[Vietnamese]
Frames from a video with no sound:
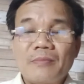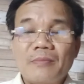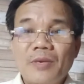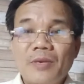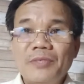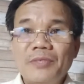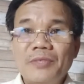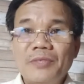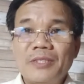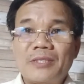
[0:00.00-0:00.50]

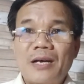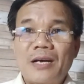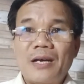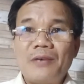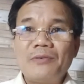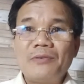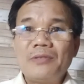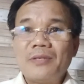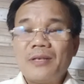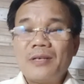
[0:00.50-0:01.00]
Bởi vì
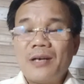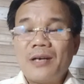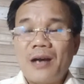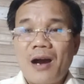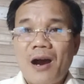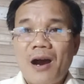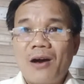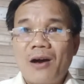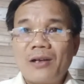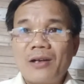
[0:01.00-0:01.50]
sao?
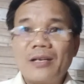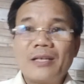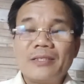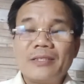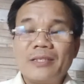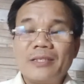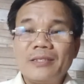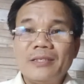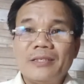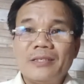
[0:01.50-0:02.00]
Họ là
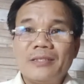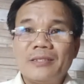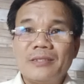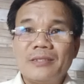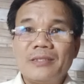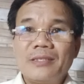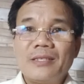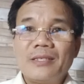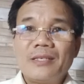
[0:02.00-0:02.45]
những người